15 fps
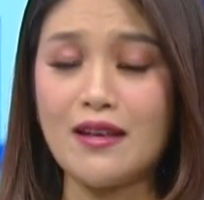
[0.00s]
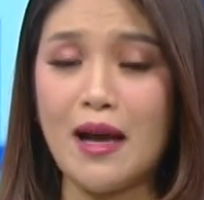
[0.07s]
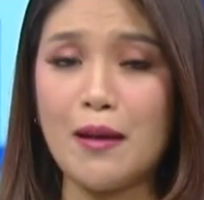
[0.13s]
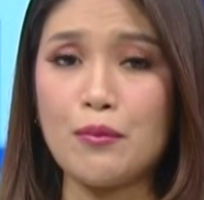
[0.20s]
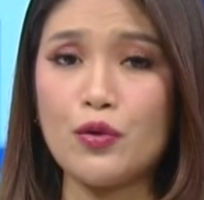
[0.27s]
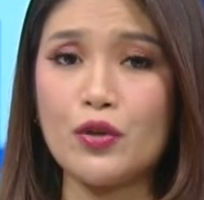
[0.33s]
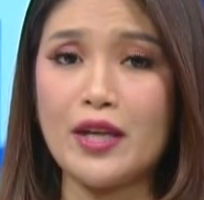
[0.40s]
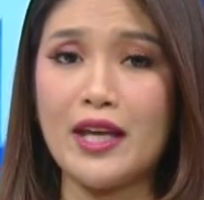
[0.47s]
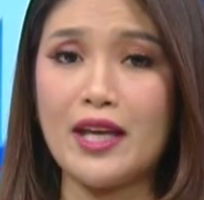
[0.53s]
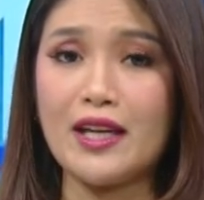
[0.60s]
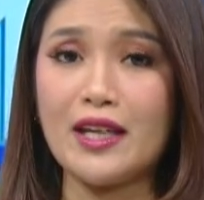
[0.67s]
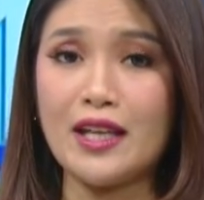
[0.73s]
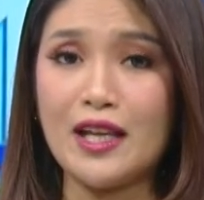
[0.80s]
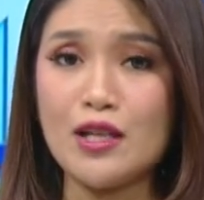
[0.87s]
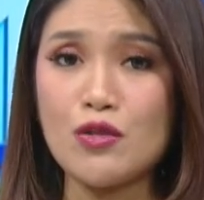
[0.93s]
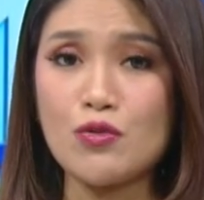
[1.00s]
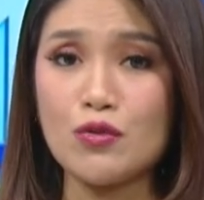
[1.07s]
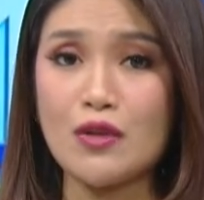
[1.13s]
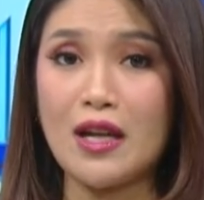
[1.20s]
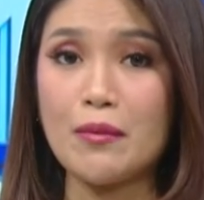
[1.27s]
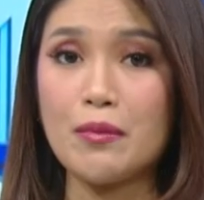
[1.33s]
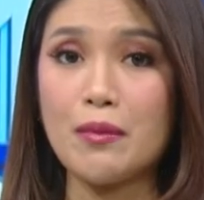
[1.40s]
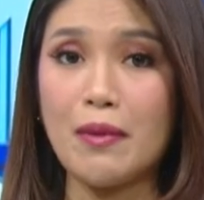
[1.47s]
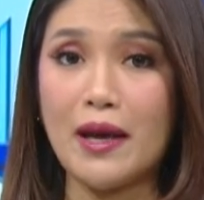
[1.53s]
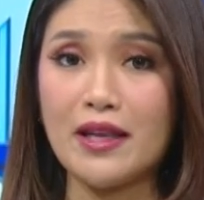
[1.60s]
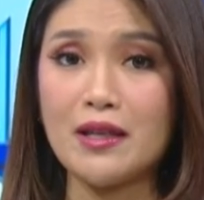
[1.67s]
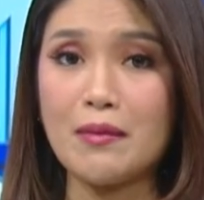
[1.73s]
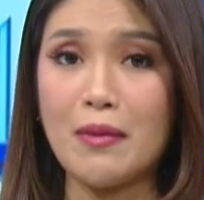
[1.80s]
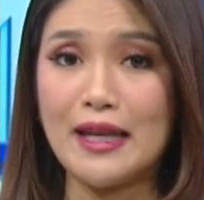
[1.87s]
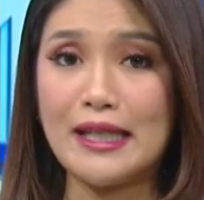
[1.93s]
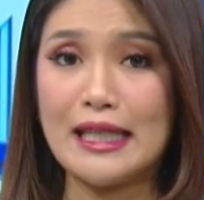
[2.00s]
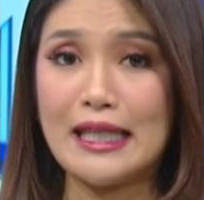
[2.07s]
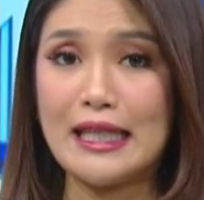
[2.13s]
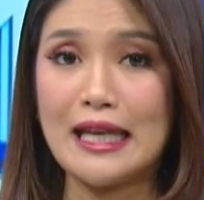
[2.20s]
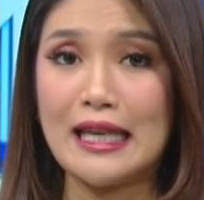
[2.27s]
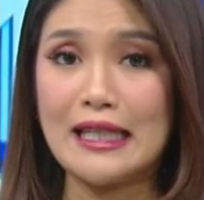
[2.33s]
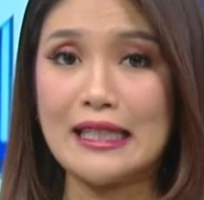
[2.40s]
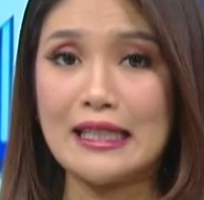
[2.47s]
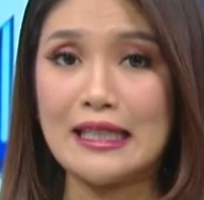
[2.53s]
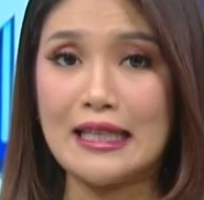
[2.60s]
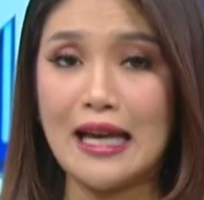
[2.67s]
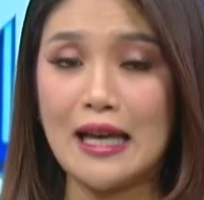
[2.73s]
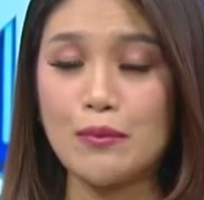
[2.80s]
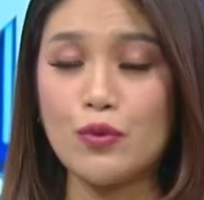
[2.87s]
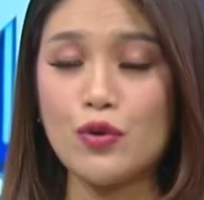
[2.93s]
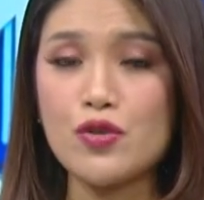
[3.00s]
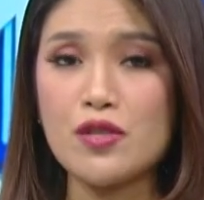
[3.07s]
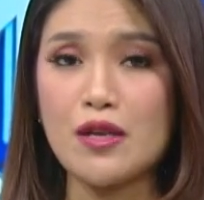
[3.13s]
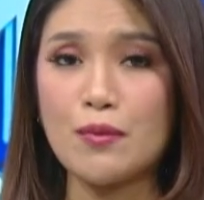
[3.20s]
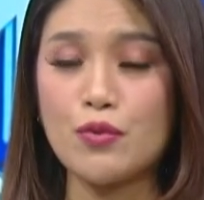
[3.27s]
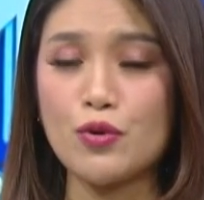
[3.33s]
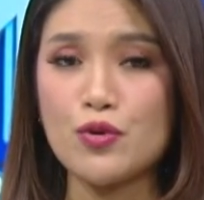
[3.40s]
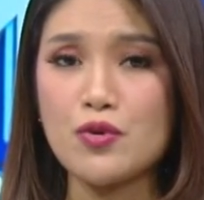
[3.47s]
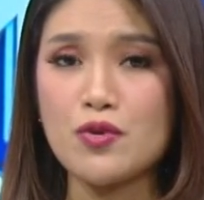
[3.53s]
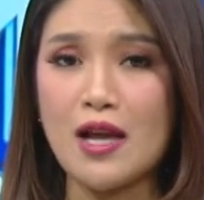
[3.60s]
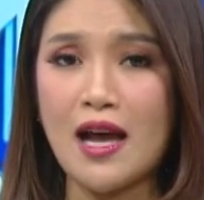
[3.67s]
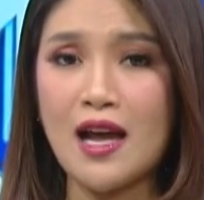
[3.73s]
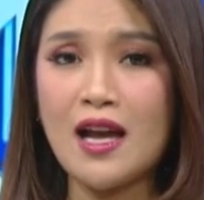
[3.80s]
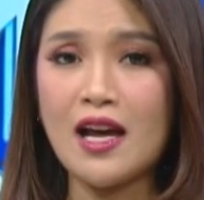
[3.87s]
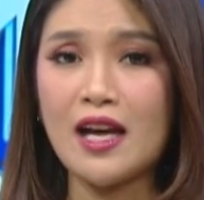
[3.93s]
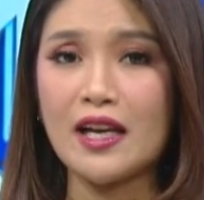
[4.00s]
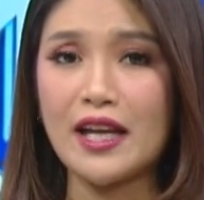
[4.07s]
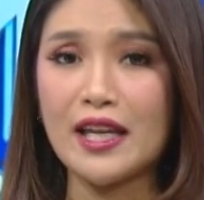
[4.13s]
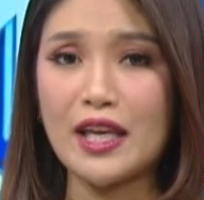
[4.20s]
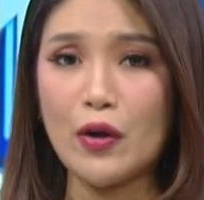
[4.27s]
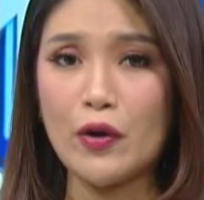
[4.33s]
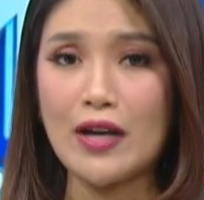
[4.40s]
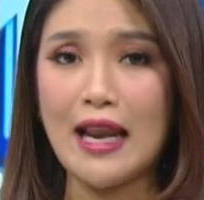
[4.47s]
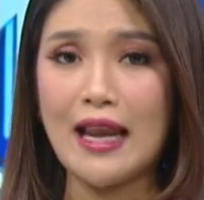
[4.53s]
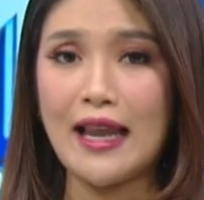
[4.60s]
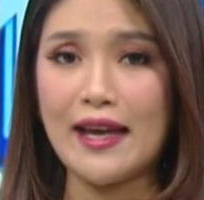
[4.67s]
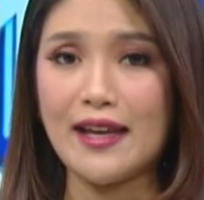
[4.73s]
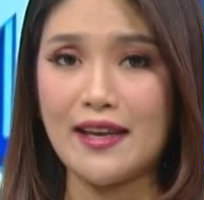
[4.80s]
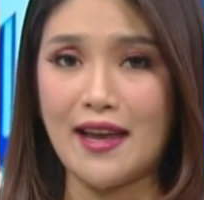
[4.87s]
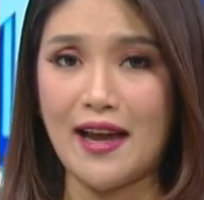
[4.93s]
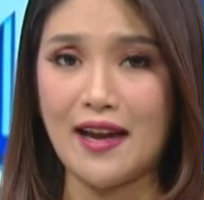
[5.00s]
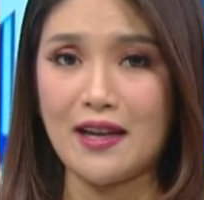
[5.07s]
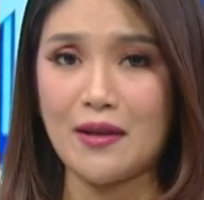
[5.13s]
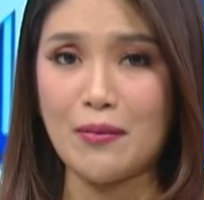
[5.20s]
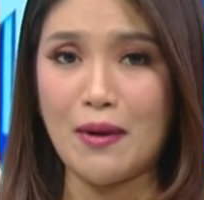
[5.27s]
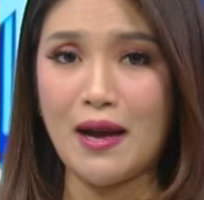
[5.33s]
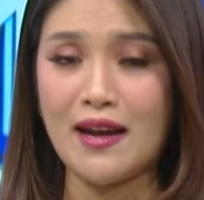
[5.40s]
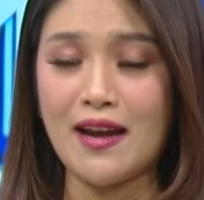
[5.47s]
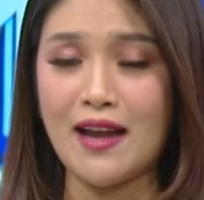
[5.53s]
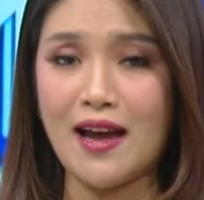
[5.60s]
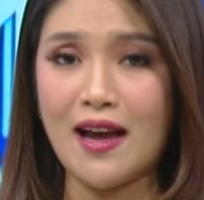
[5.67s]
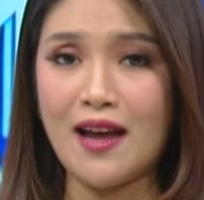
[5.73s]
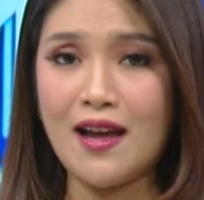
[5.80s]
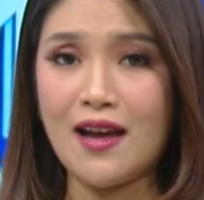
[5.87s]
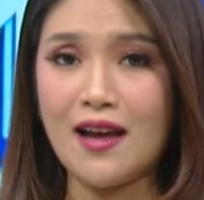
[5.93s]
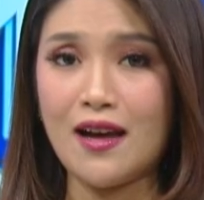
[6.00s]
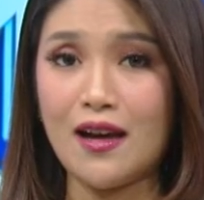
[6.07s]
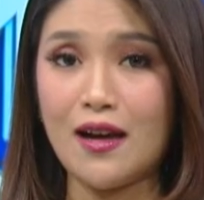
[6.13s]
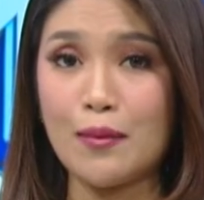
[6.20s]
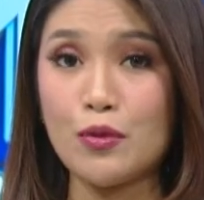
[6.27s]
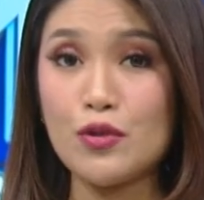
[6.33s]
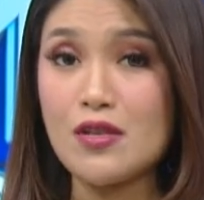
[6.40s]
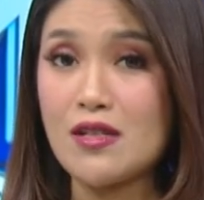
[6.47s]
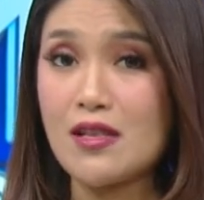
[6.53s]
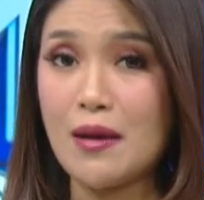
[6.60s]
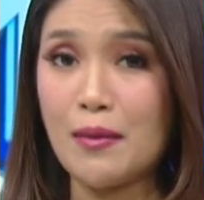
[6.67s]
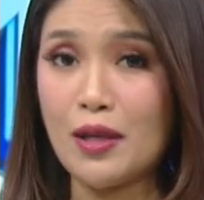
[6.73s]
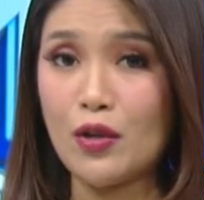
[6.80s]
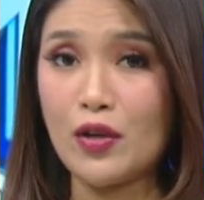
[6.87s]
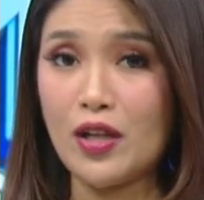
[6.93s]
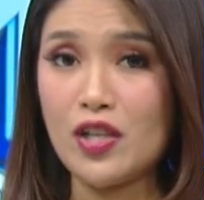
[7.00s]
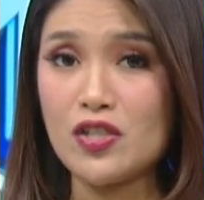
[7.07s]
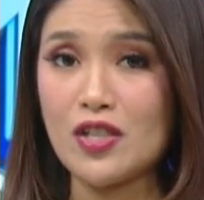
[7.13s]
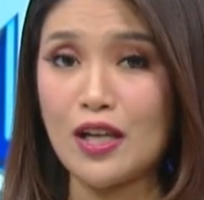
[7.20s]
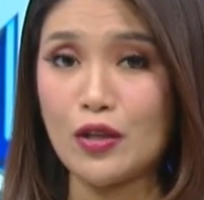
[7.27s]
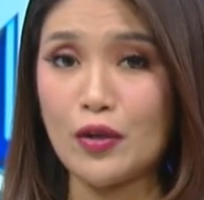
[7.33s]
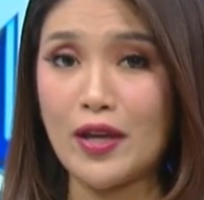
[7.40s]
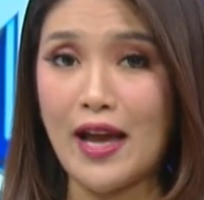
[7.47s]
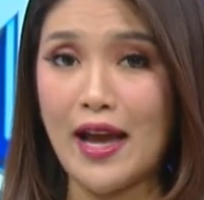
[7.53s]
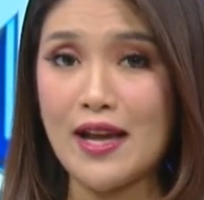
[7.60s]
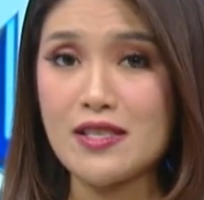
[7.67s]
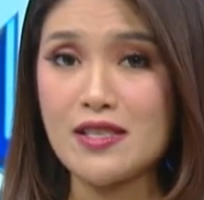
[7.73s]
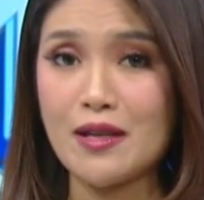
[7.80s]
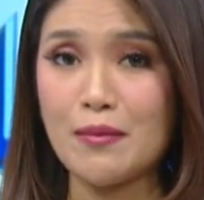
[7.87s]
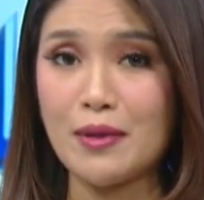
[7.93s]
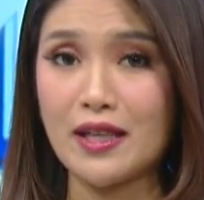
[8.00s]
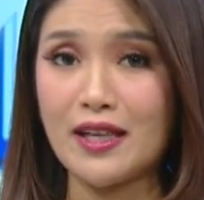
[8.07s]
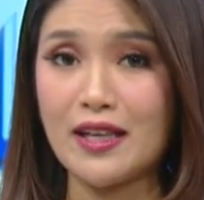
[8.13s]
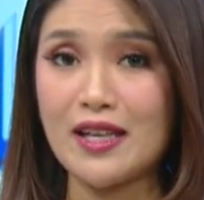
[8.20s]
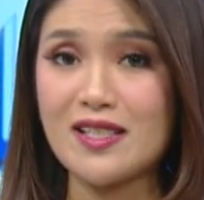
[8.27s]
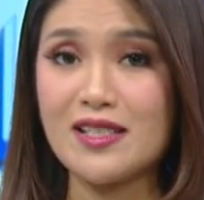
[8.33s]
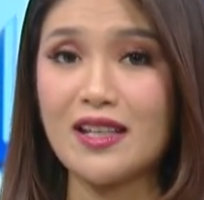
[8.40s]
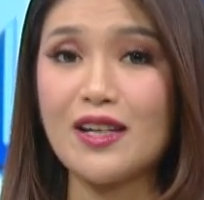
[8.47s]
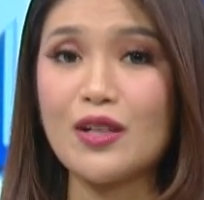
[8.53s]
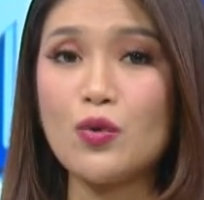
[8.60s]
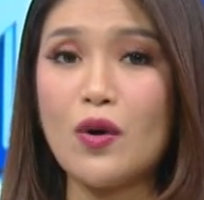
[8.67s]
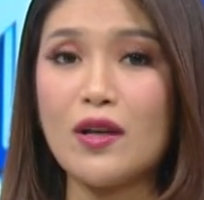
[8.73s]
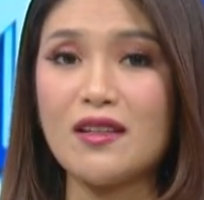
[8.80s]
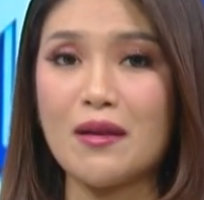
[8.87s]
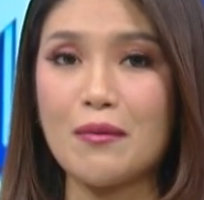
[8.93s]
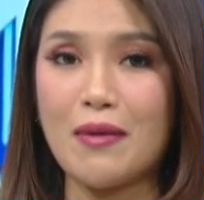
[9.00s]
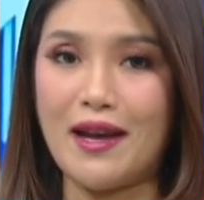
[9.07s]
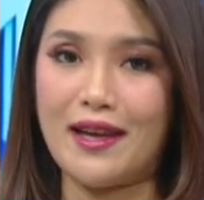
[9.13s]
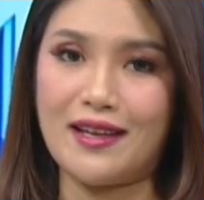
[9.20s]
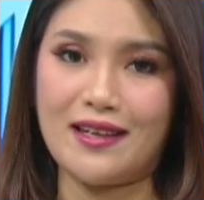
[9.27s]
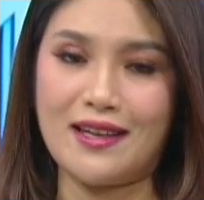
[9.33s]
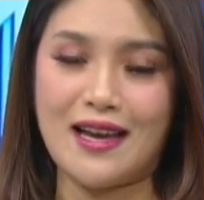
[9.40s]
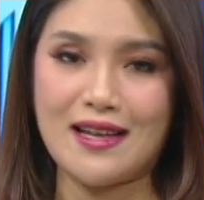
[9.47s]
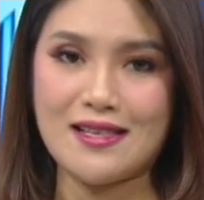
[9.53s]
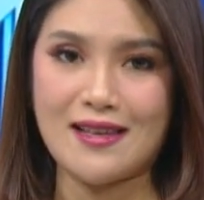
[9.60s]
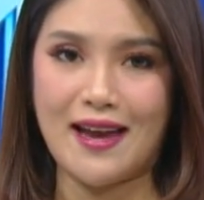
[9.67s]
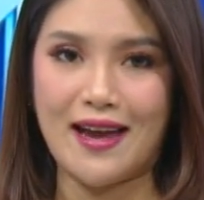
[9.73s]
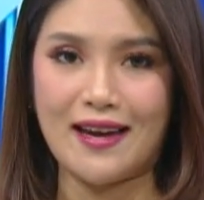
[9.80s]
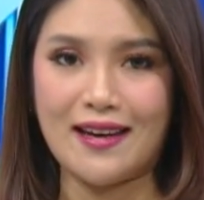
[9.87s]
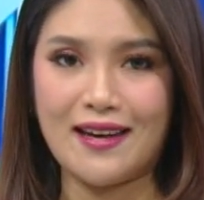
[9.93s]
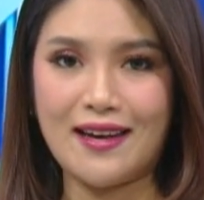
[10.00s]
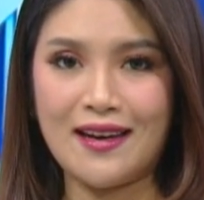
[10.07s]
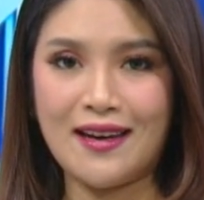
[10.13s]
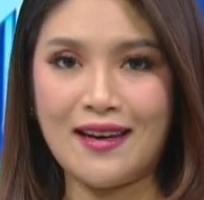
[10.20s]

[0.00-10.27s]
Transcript: namun ini sudah lebih baik dibandingkan dengan bursa-bursa regional lainnya di mana uh, Bursa Saham Indonesia atau IHSG berkinerja kedua terbaik di ASEAN.